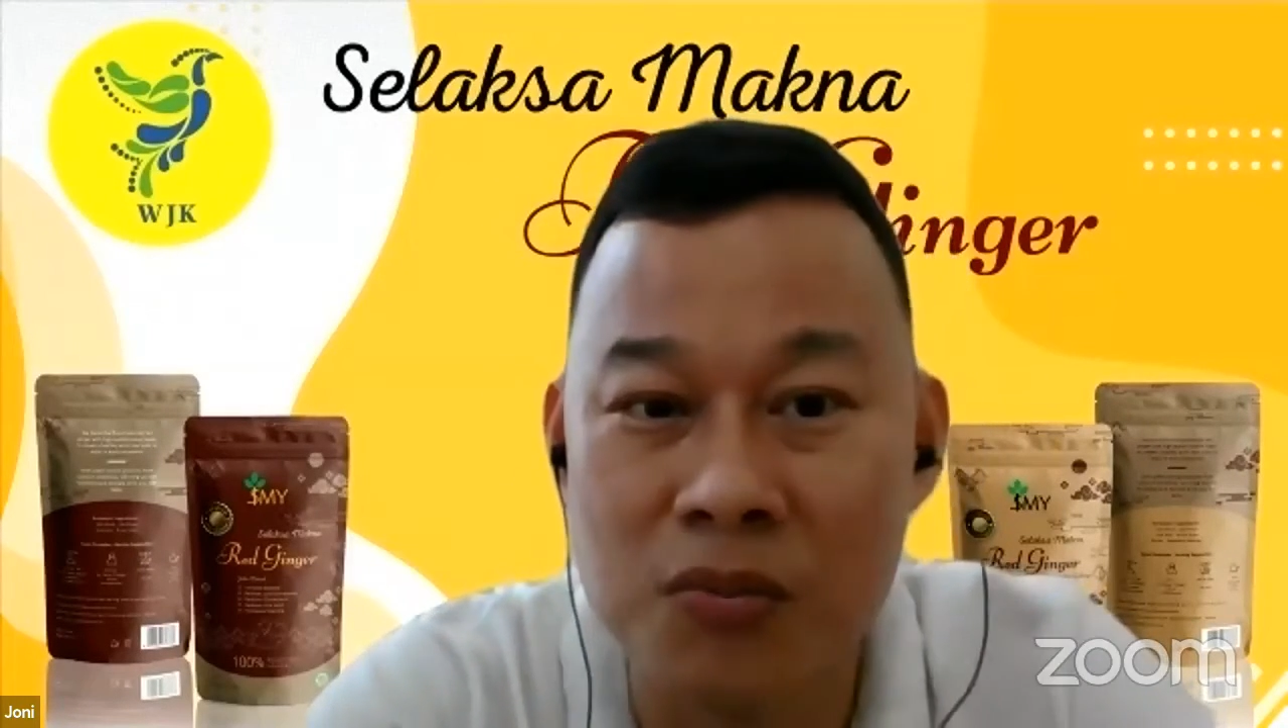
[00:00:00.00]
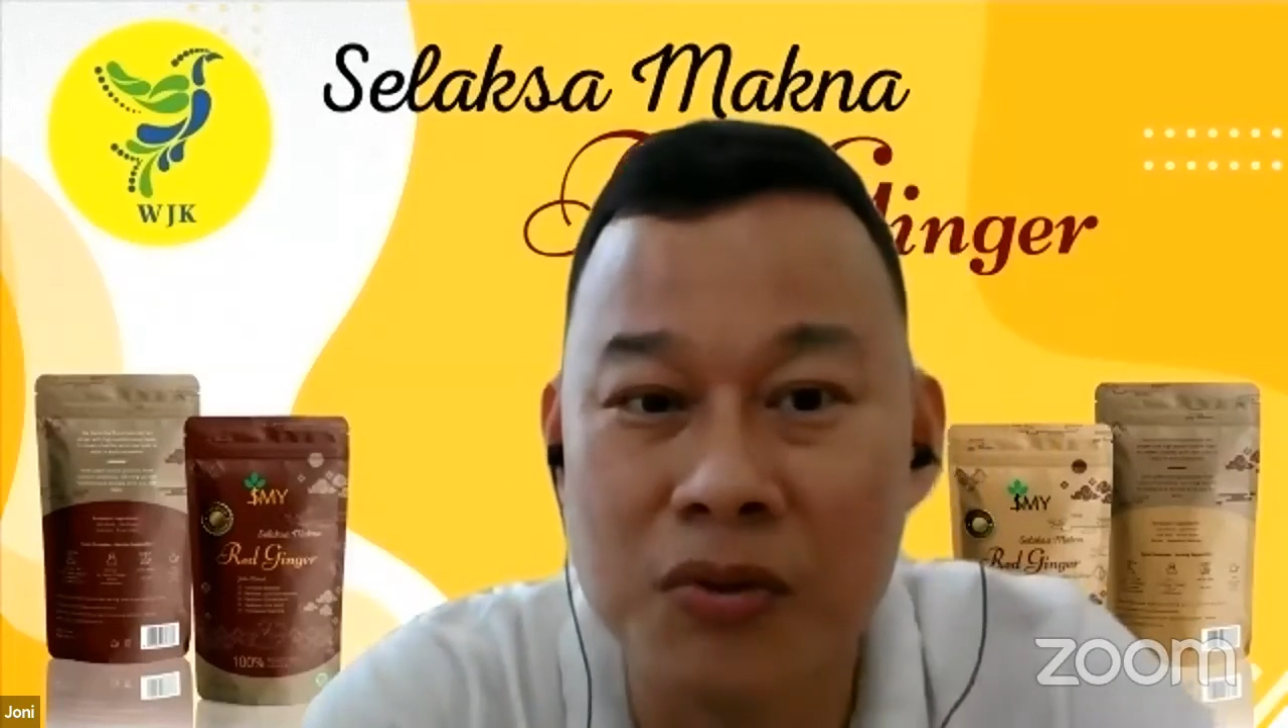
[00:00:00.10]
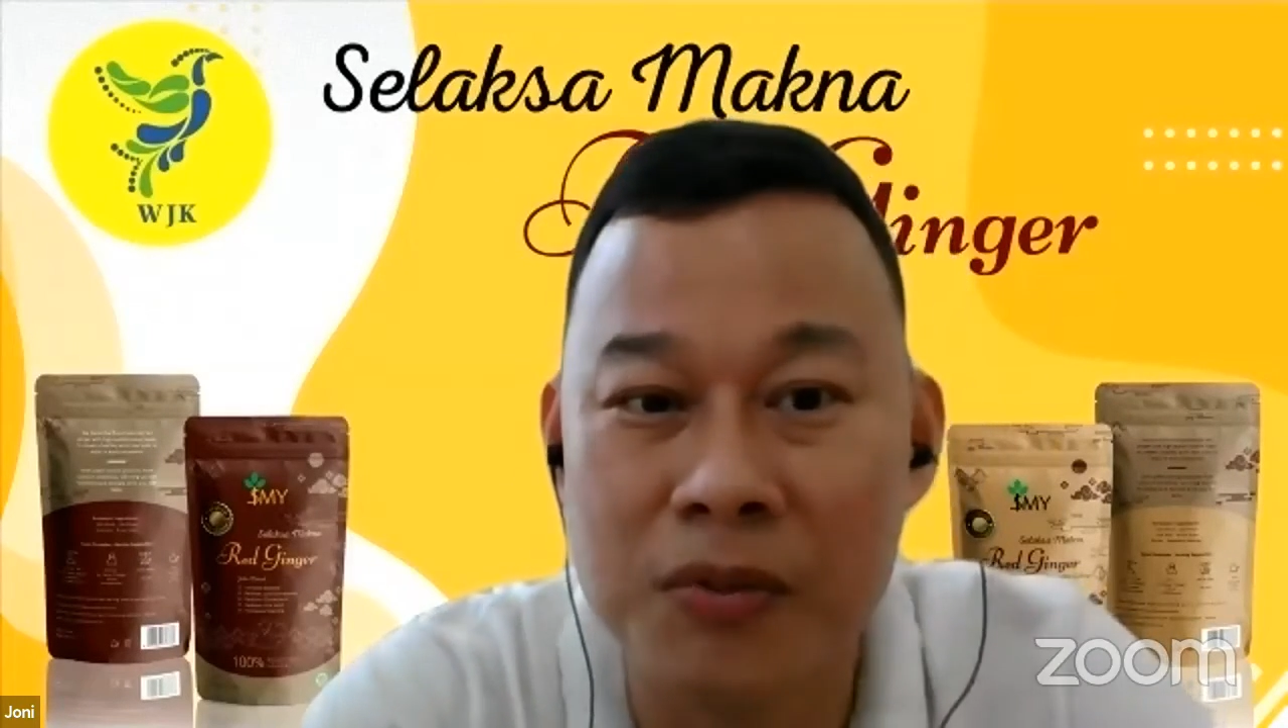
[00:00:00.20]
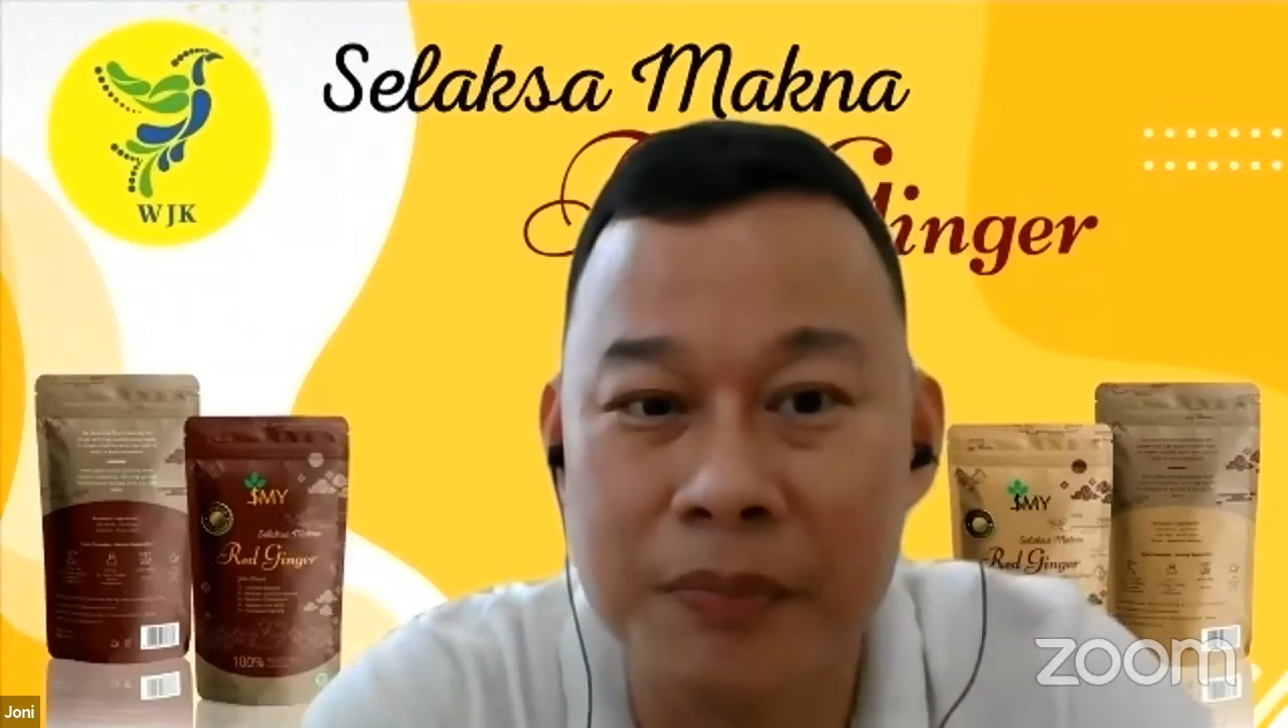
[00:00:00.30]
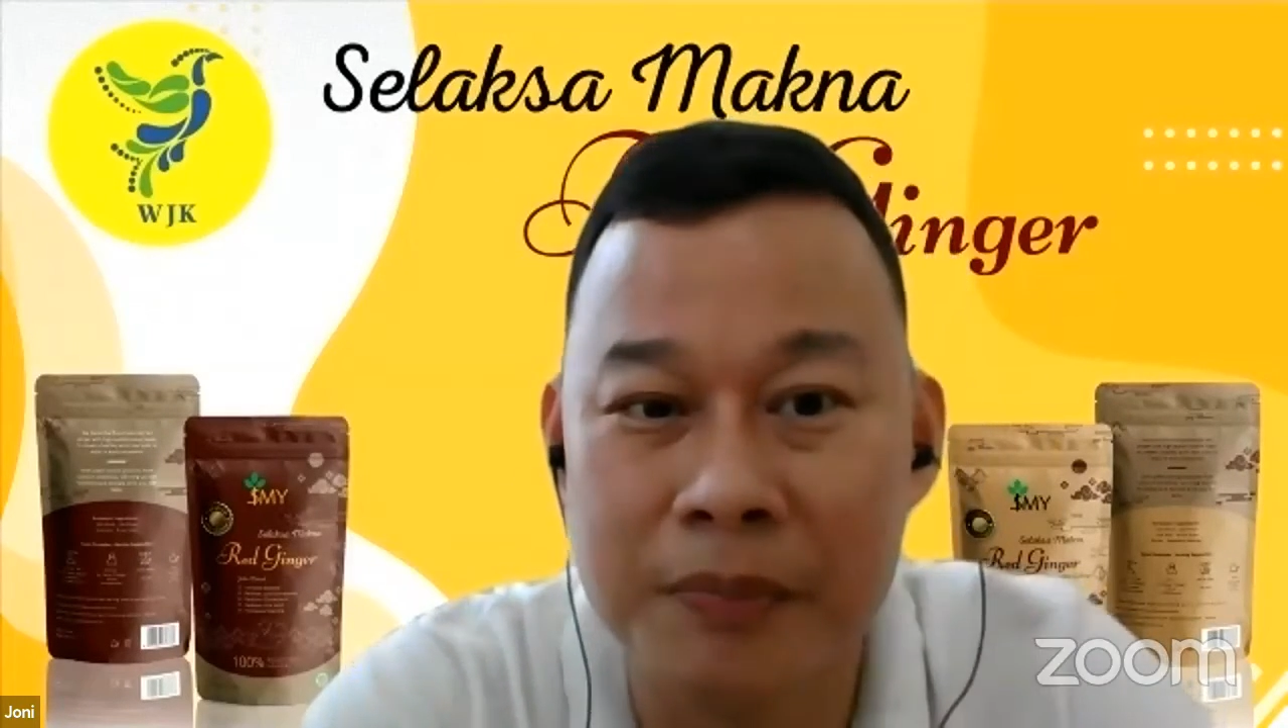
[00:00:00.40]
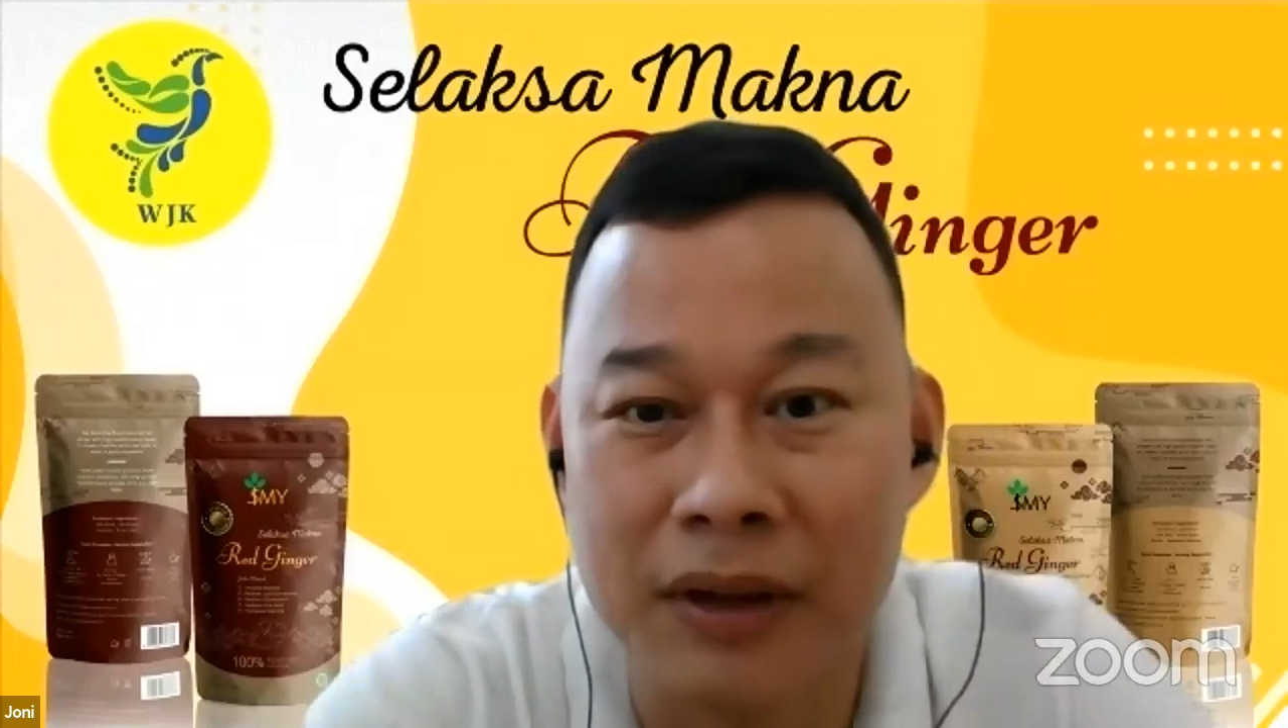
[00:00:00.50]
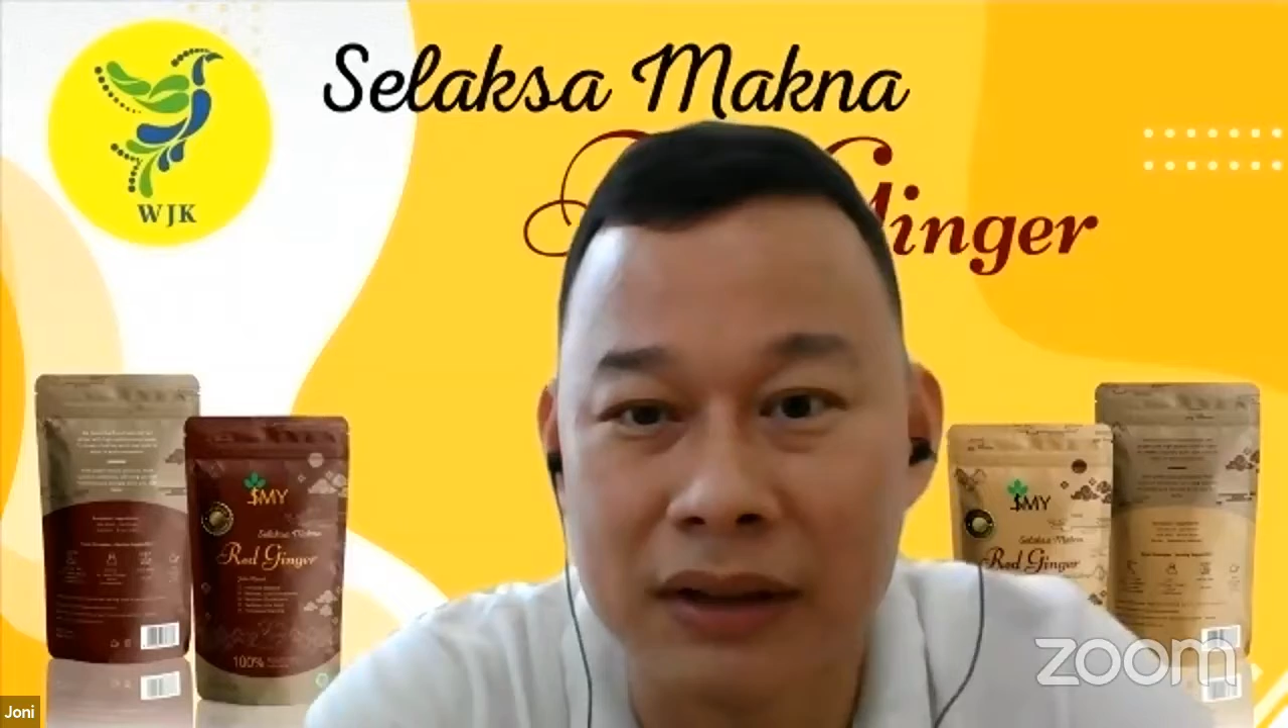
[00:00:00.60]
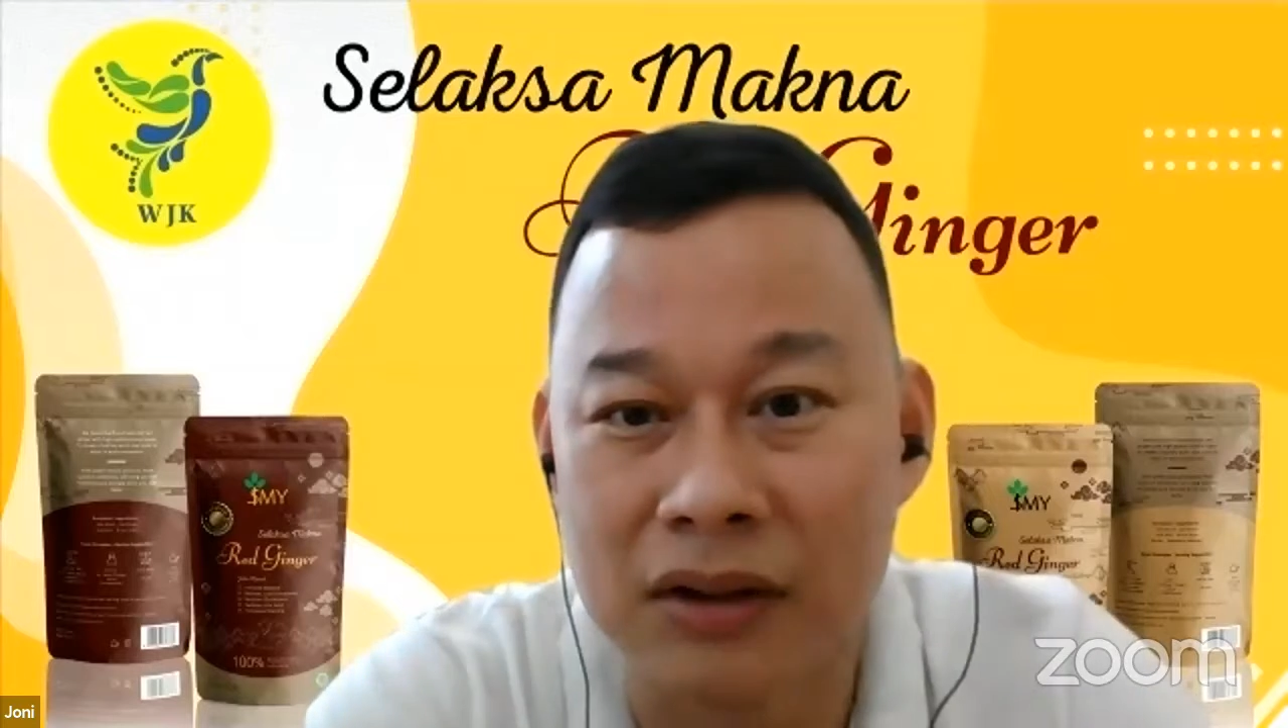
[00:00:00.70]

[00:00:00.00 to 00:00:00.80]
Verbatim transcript: umum